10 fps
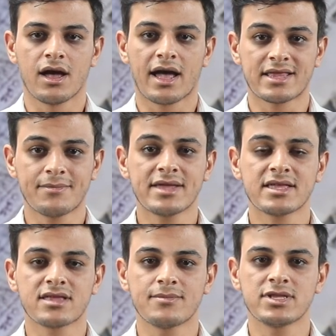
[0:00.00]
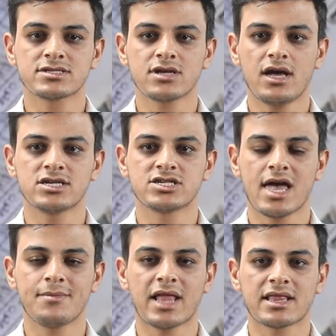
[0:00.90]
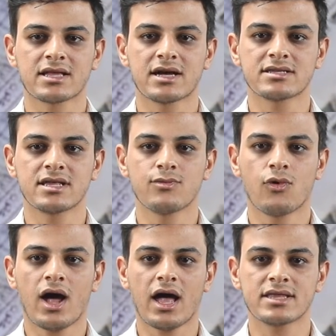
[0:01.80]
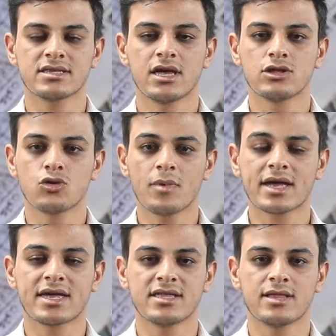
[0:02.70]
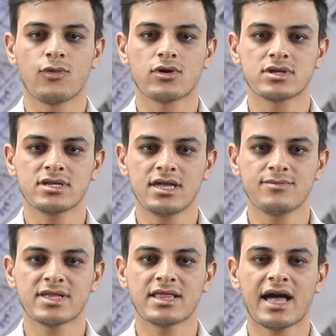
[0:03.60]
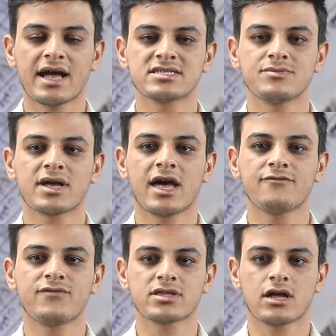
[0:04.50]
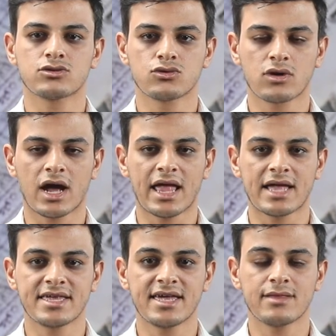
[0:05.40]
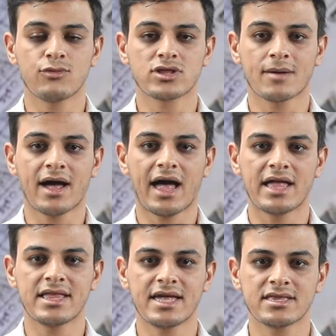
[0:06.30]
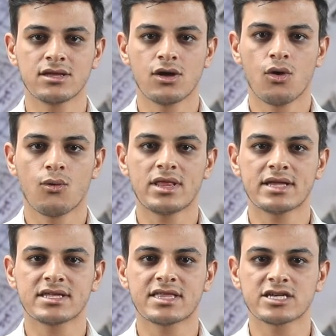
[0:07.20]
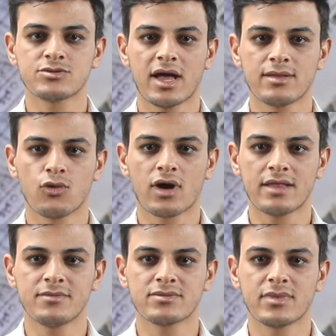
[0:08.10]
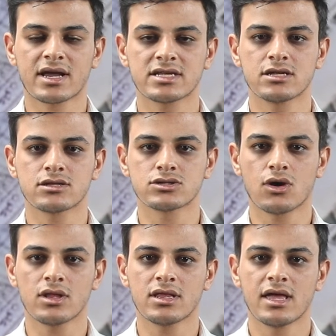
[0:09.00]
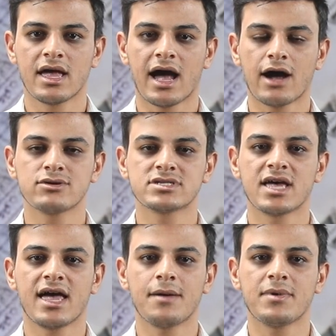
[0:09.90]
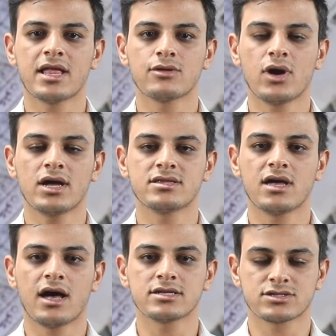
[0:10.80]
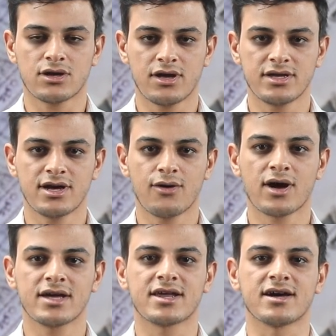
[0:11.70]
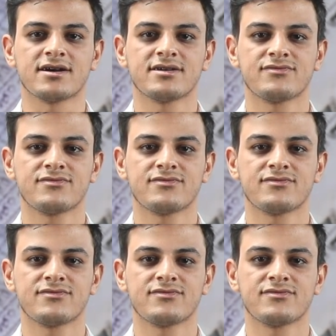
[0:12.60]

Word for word: خدمات التأمين الصحي الشامل على الكارت الموحد تمكن المواطنين من الحجز بكافة الطرق العادية المتبعة حاليا والتي تشمل مكالمة مركز الاتصال أو الذهاب إلى الوحدة الصحية وغيرها